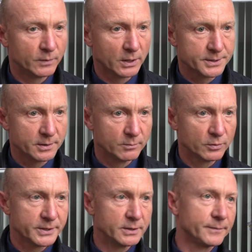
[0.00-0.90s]
Voilà, c'était un
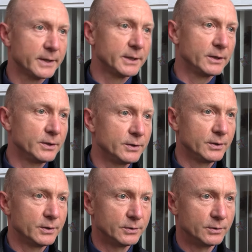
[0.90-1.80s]
bon signe de
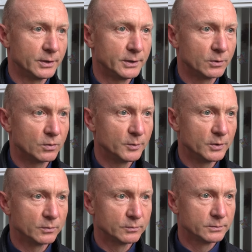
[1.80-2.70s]
fraternité et de
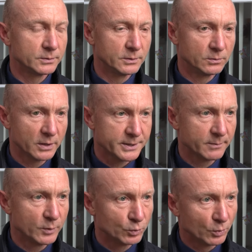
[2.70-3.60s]
communion de nous
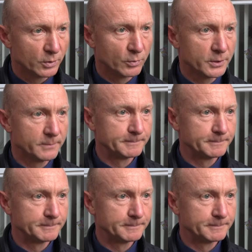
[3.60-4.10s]
rassembler autour de lui.